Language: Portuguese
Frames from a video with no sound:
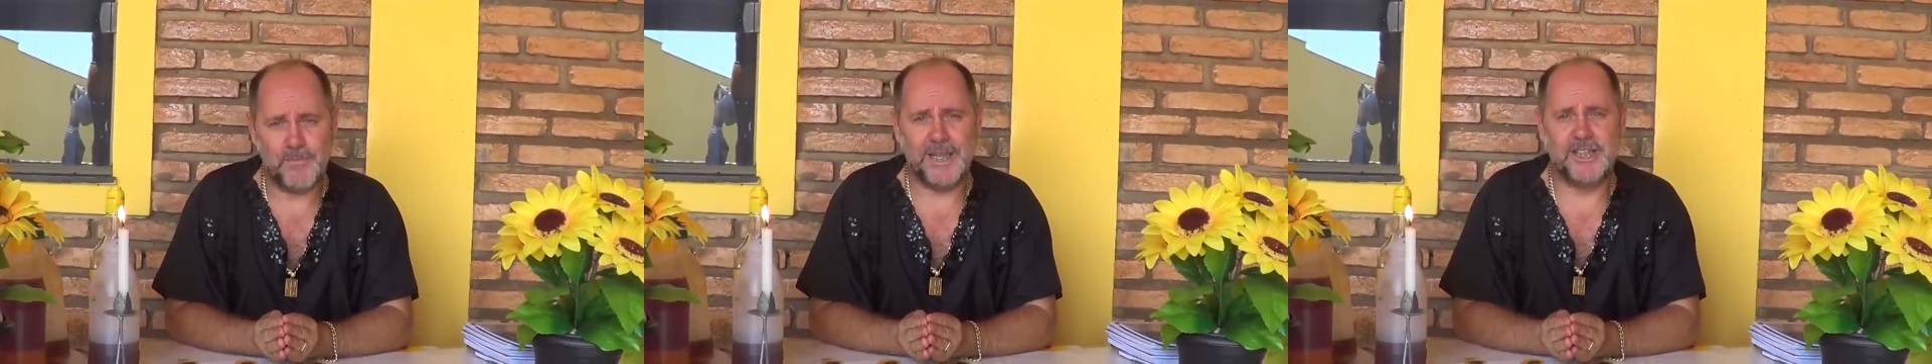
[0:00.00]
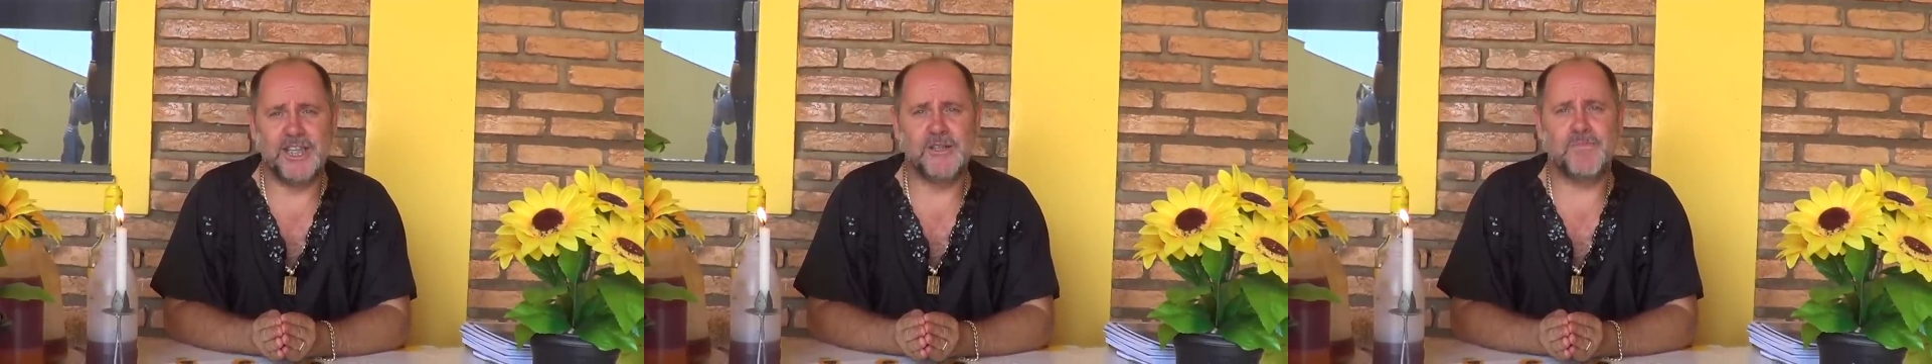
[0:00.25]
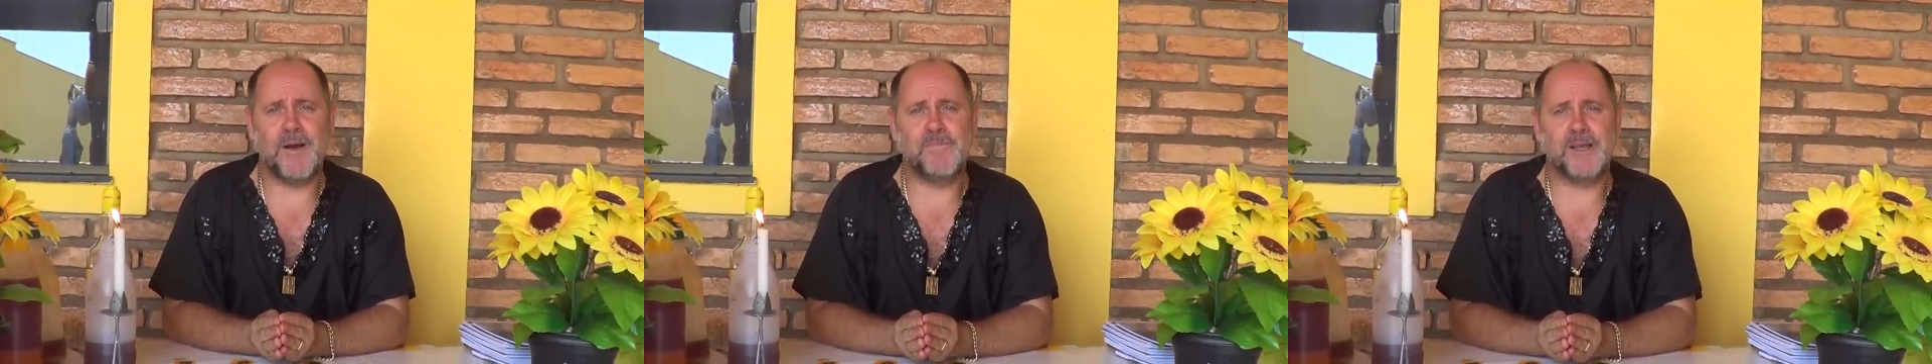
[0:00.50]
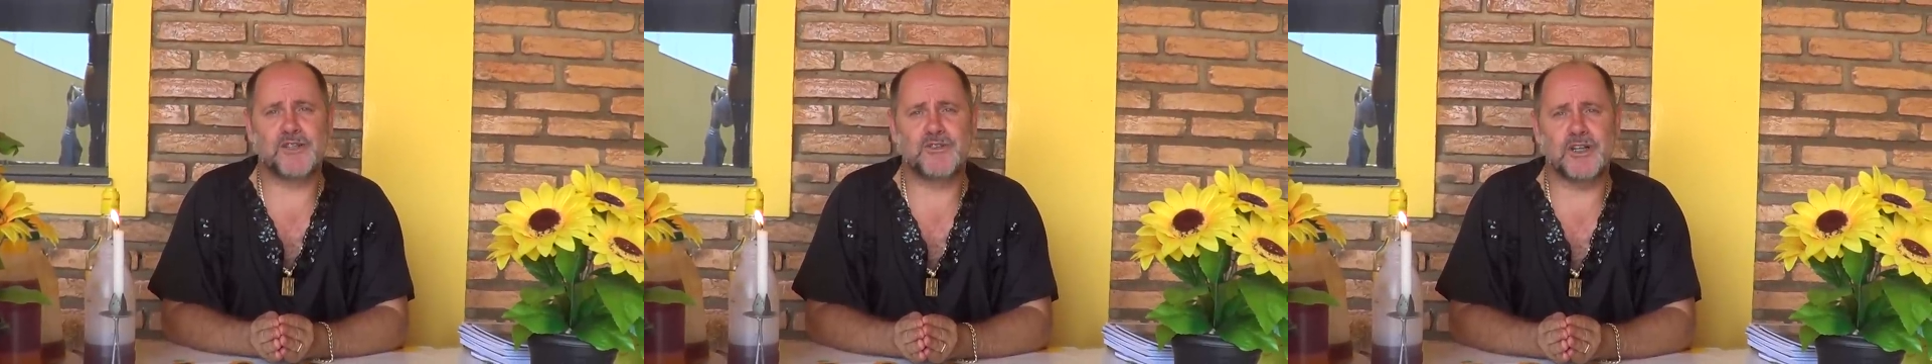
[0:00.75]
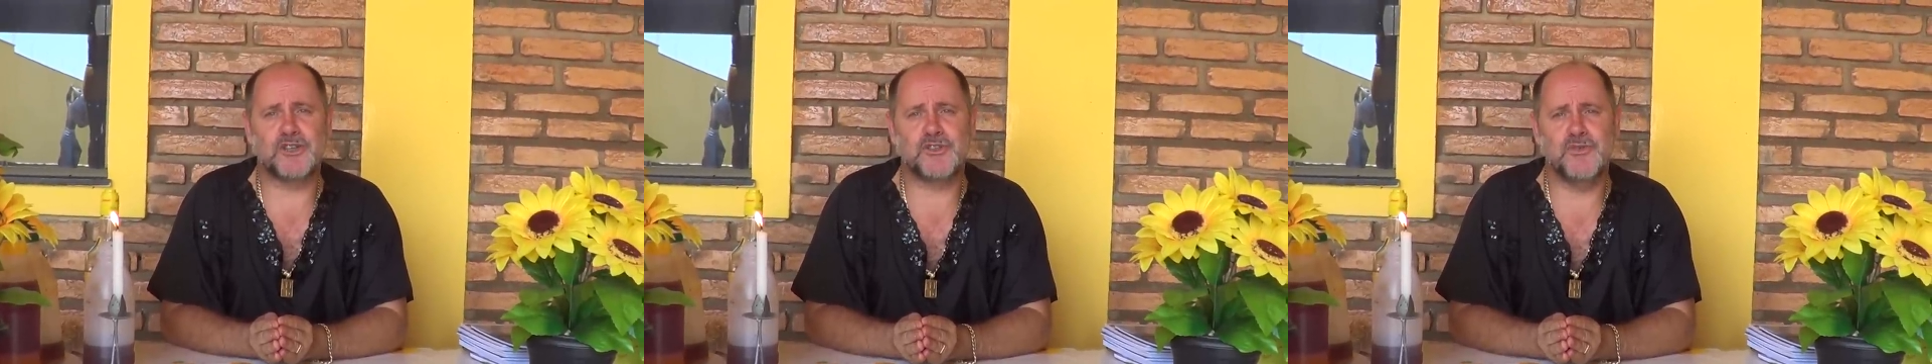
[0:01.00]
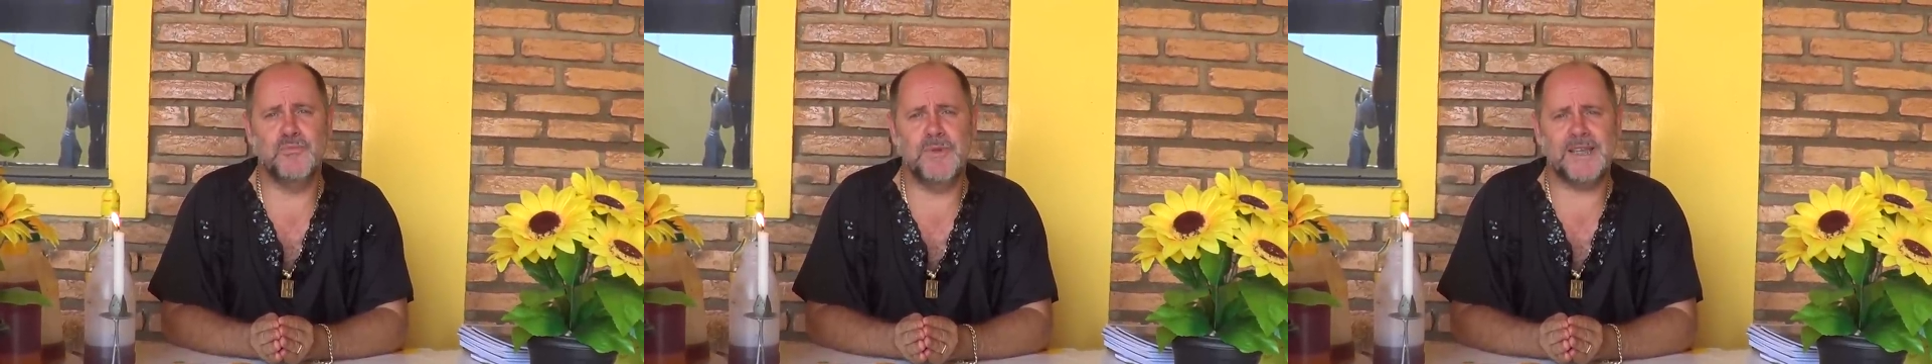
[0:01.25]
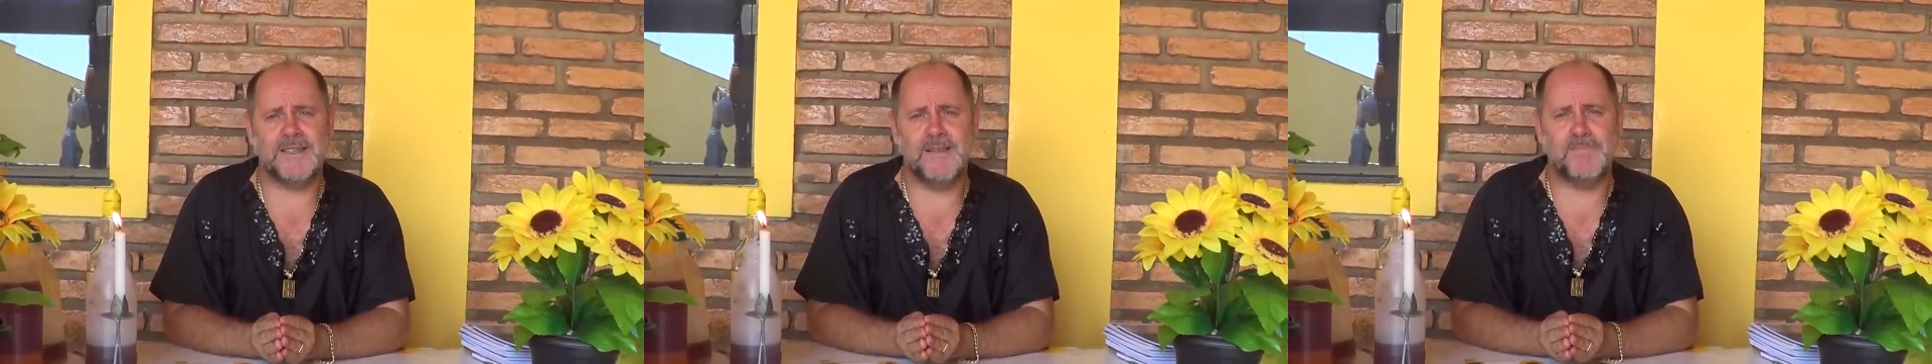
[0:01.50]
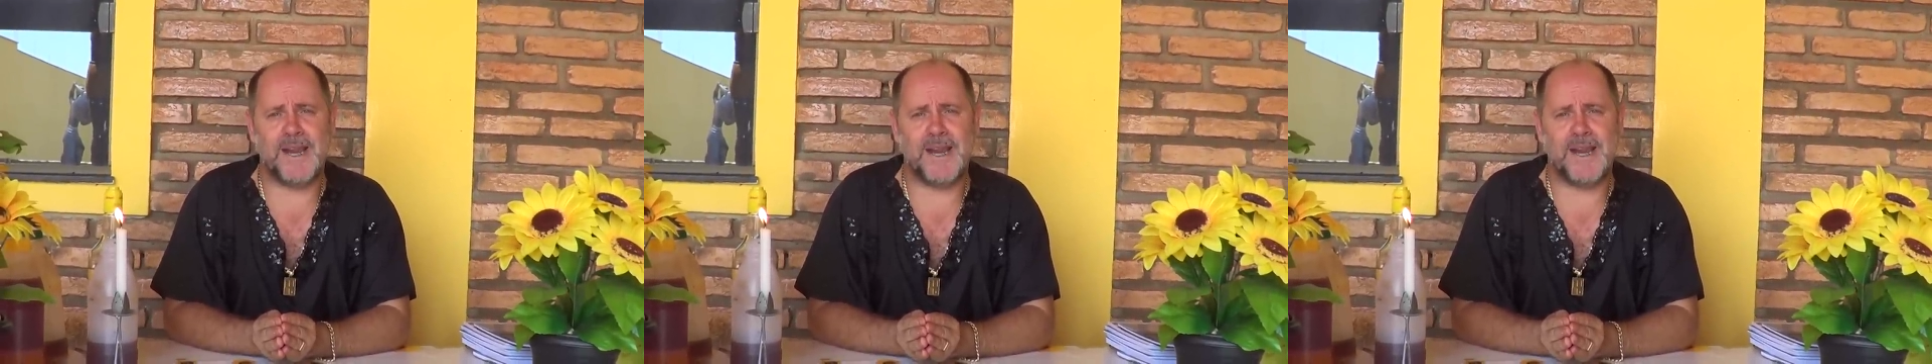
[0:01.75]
Pedindo para uma pessoa sumir, assim,